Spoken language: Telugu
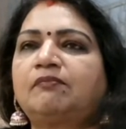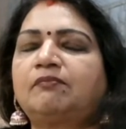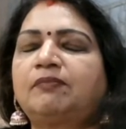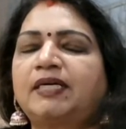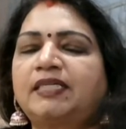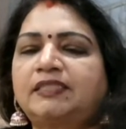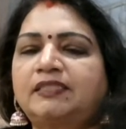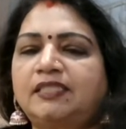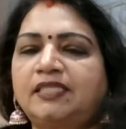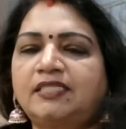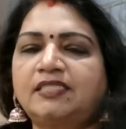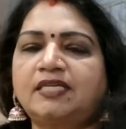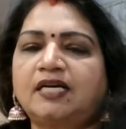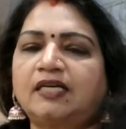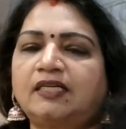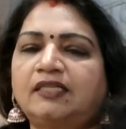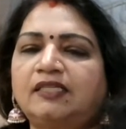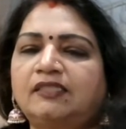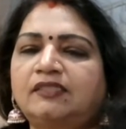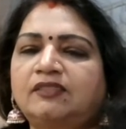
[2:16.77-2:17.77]
భక్తి
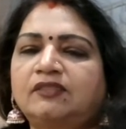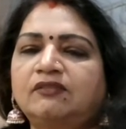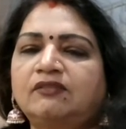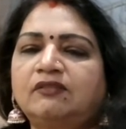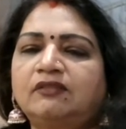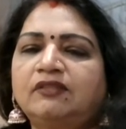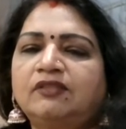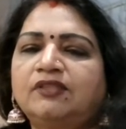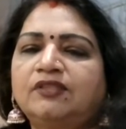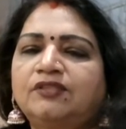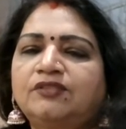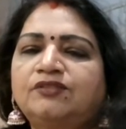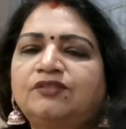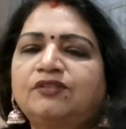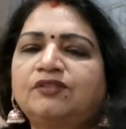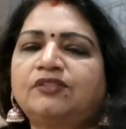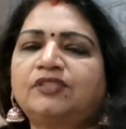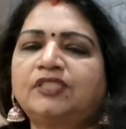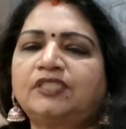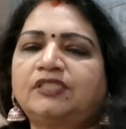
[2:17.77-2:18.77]
ఛానల్స్
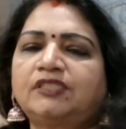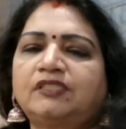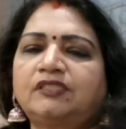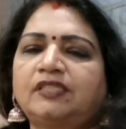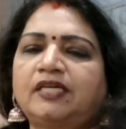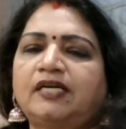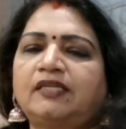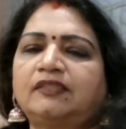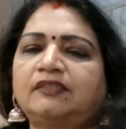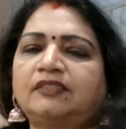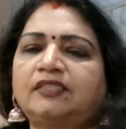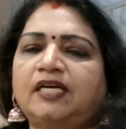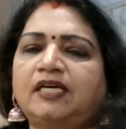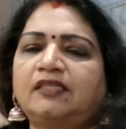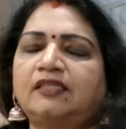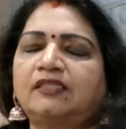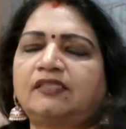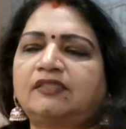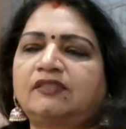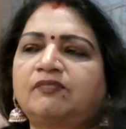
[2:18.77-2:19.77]
జ్యోతిష
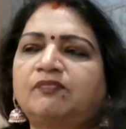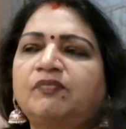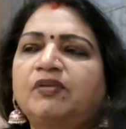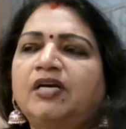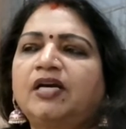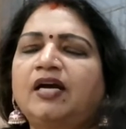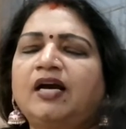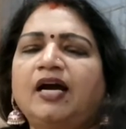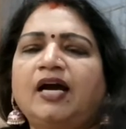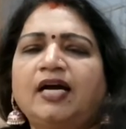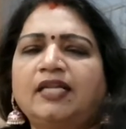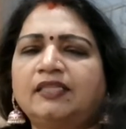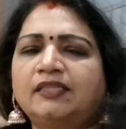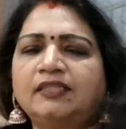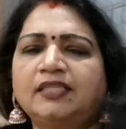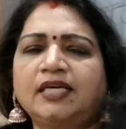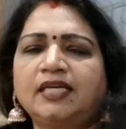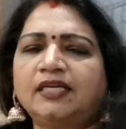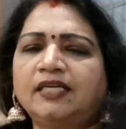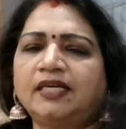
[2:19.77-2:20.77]
ఛానల్స్
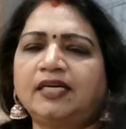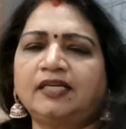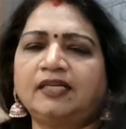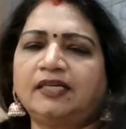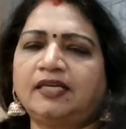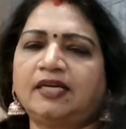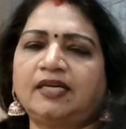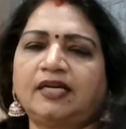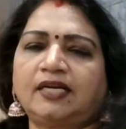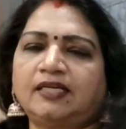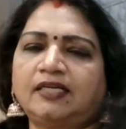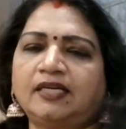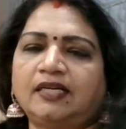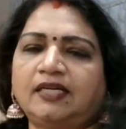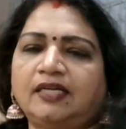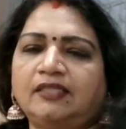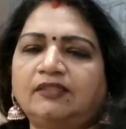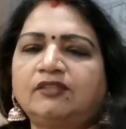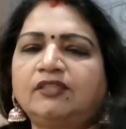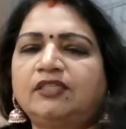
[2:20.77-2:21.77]
అందరినీ అని నేను
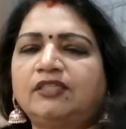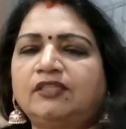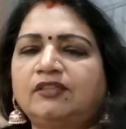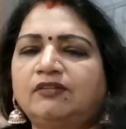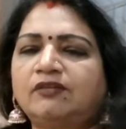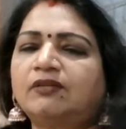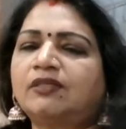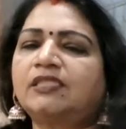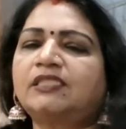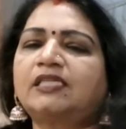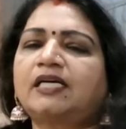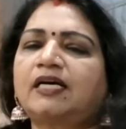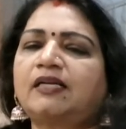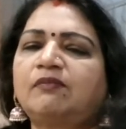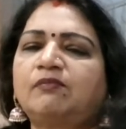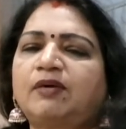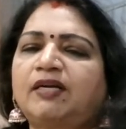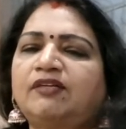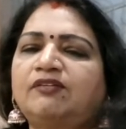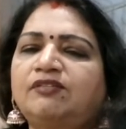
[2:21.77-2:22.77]
అంటలేదు ఇది
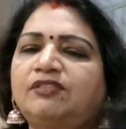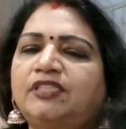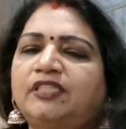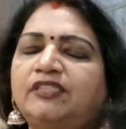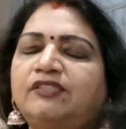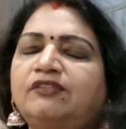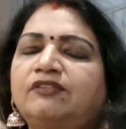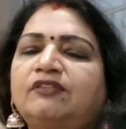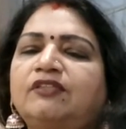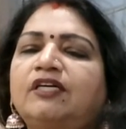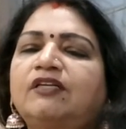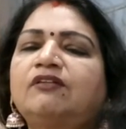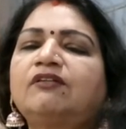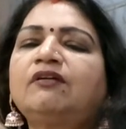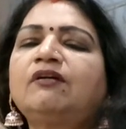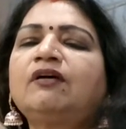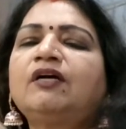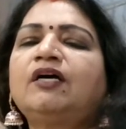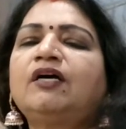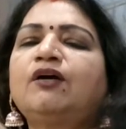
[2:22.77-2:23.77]
ఇంకొకసారి మనవి చేస్తున్నాను
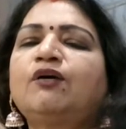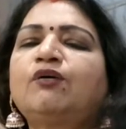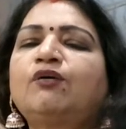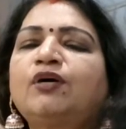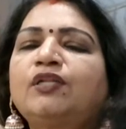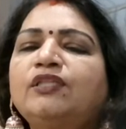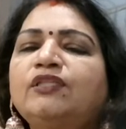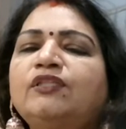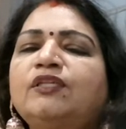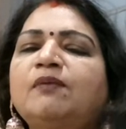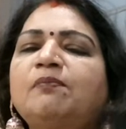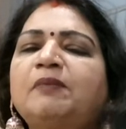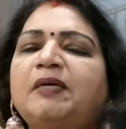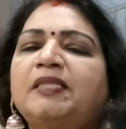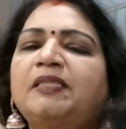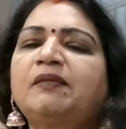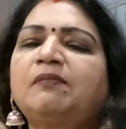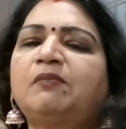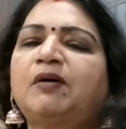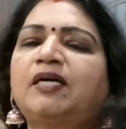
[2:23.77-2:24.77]

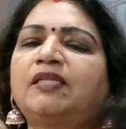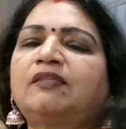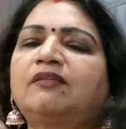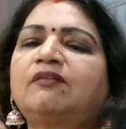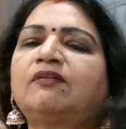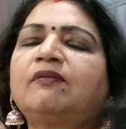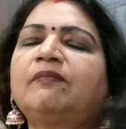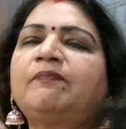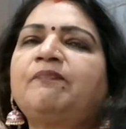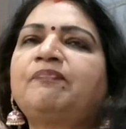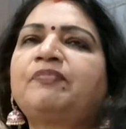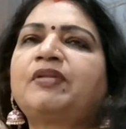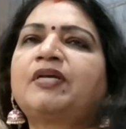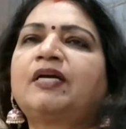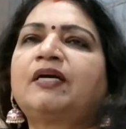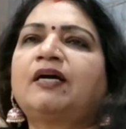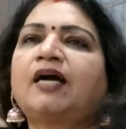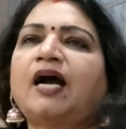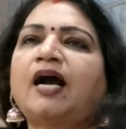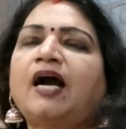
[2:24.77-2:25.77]
కొంతమంది మాత్రం
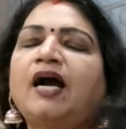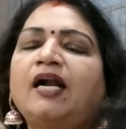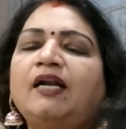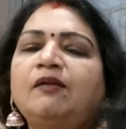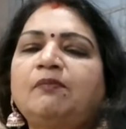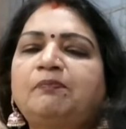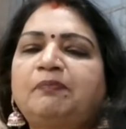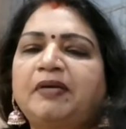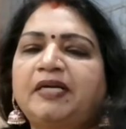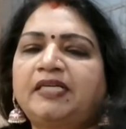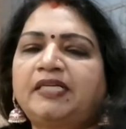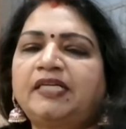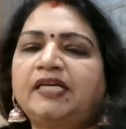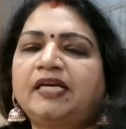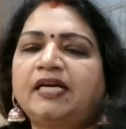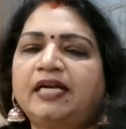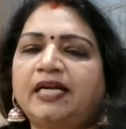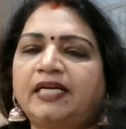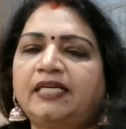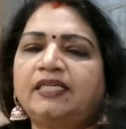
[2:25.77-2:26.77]
వాళ్ళు
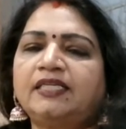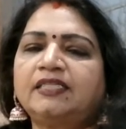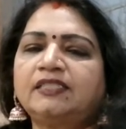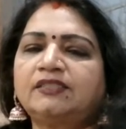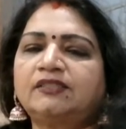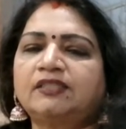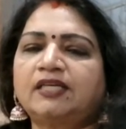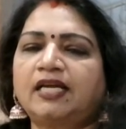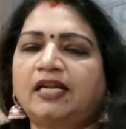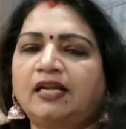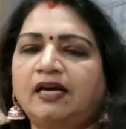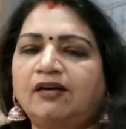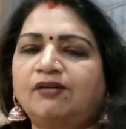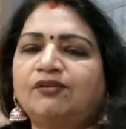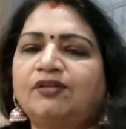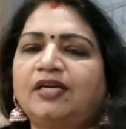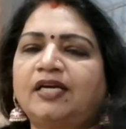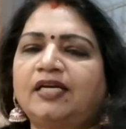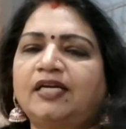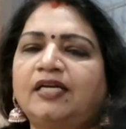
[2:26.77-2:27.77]
పెట్టే హెడ్డింగ్స్ ఎలా
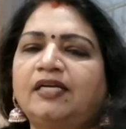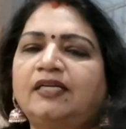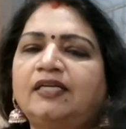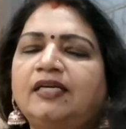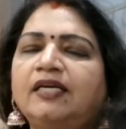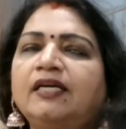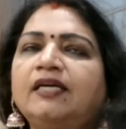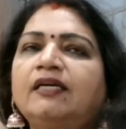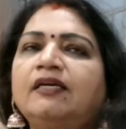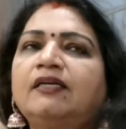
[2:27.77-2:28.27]
ఉన్నాయంటే